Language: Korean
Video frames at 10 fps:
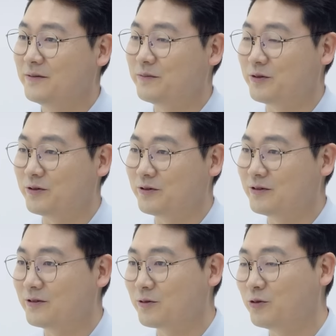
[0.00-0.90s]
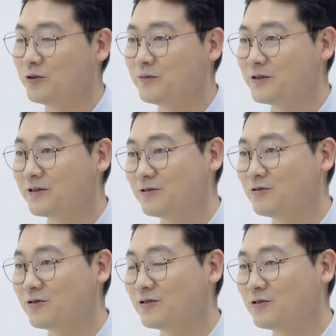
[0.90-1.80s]
뭐 고위험성을
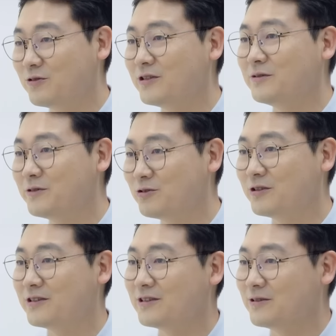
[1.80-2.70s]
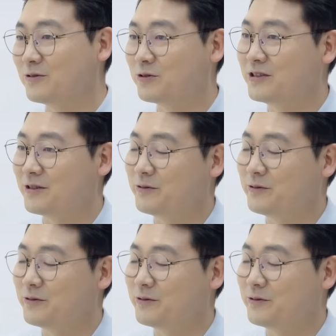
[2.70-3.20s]
추, 구하지만 수익을 노리냐